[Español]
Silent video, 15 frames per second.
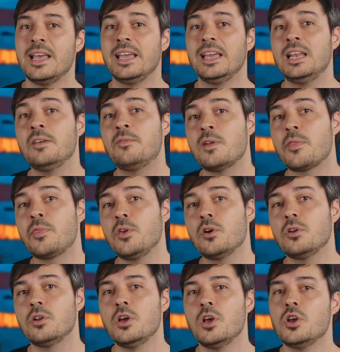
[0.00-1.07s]
y la
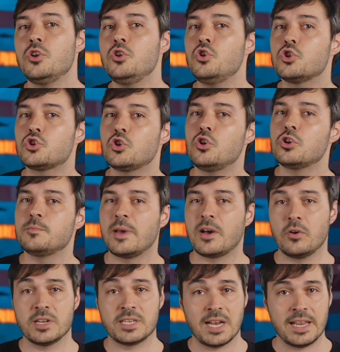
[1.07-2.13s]
inflación no son los
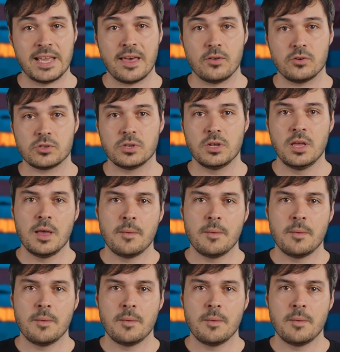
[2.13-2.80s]
mejores aliados,